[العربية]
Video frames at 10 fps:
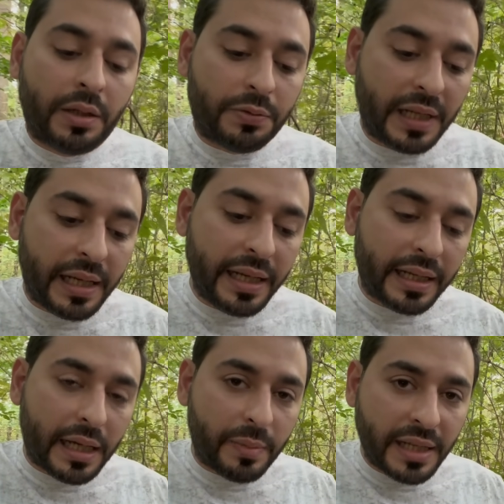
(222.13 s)

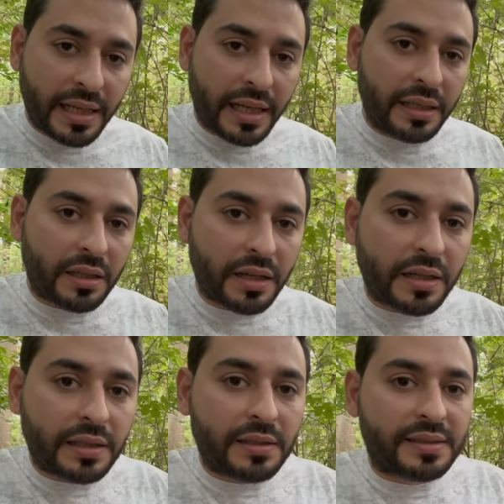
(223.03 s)
فلهيك ألمانيا يعني
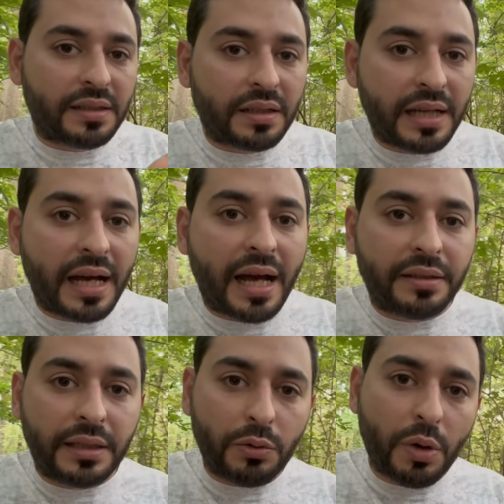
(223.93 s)
قررت الاستغناء
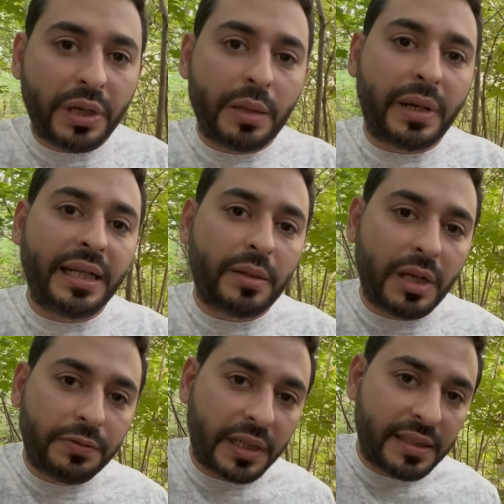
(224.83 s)
عن النووي
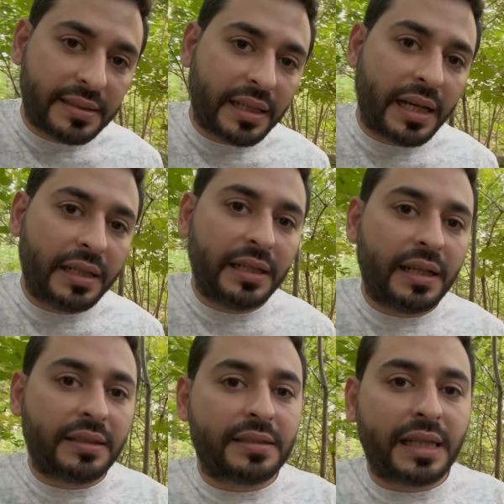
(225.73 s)
بينما فرنسا يعني
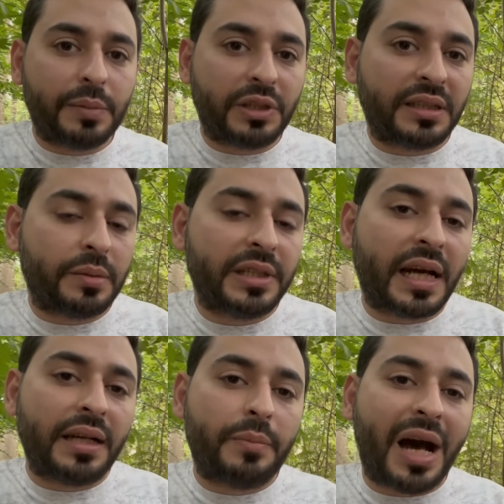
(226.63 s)
لا تزال بتعتمد
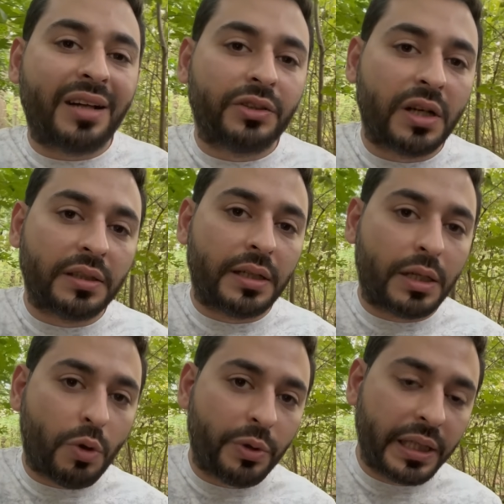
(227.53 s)
على محطاتها
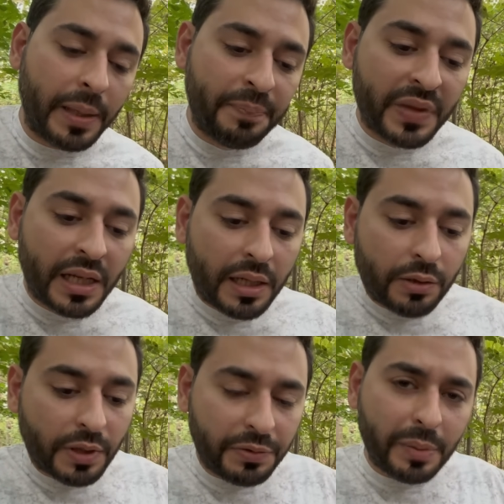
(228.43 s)
النووية
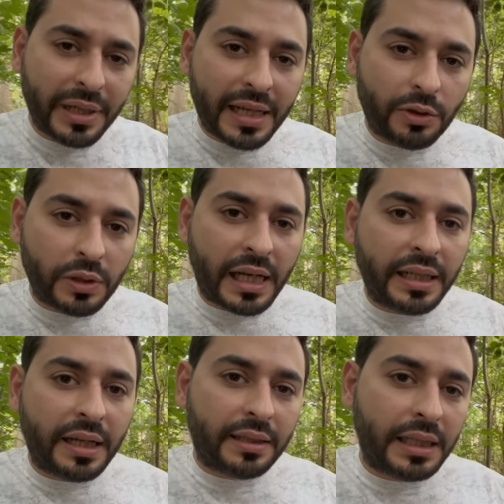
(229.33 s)
ففي بيناتهم
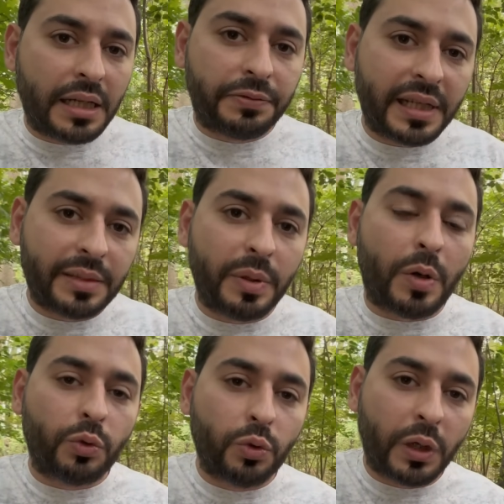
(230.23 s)
يعني اختلافات
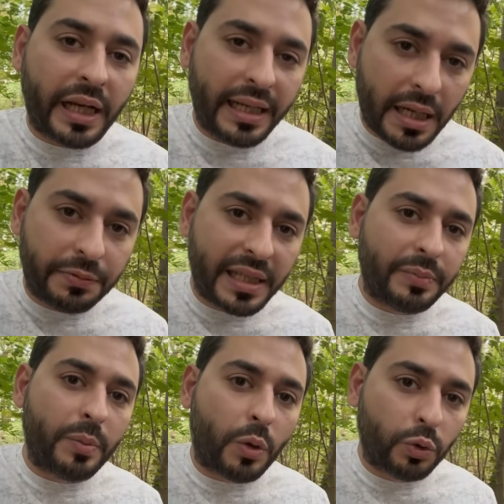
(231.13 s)
بموضوع
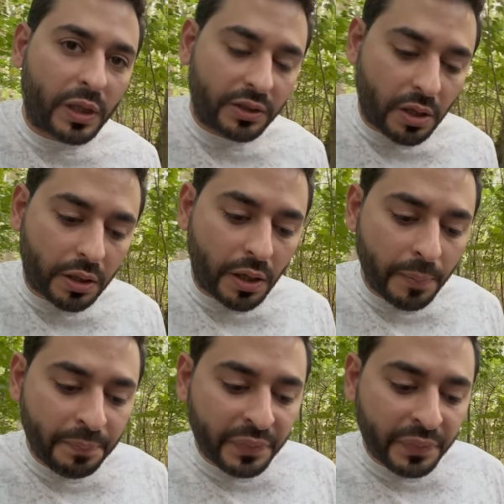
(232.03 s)
خلافات بموضوع الطاقة